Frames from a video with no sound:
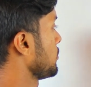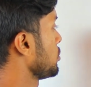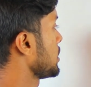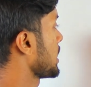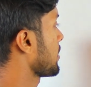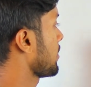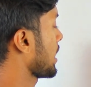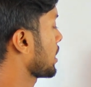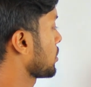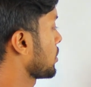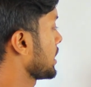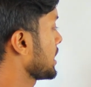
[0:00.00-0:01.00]
দুই দ্বারা ভাগ
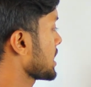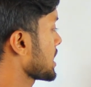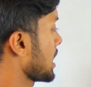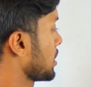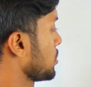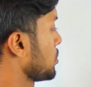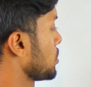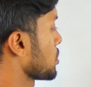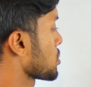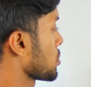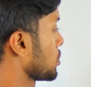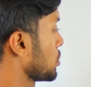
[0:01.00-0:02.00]
করলে সাত দুগুণ
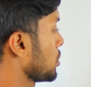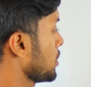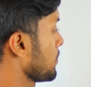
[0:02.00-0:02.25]
চোদ্দ